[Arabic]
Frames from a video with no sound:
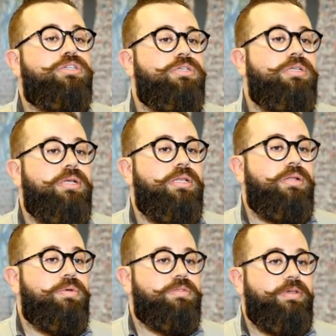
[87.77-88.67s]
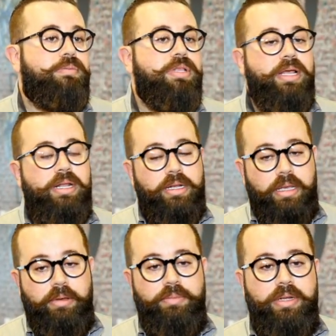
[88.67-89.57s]
جديده للوصفه يعني مثل انا
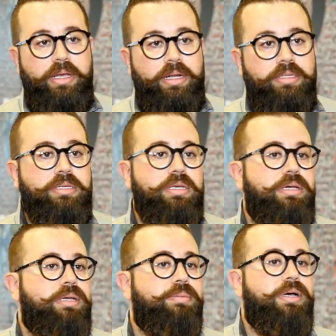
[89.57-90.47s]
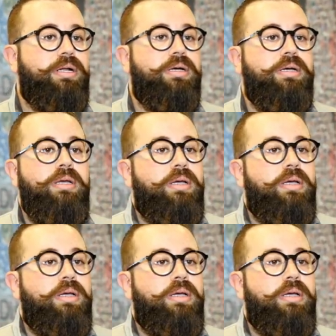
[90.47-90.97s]
الكباب بالكرز هي عباره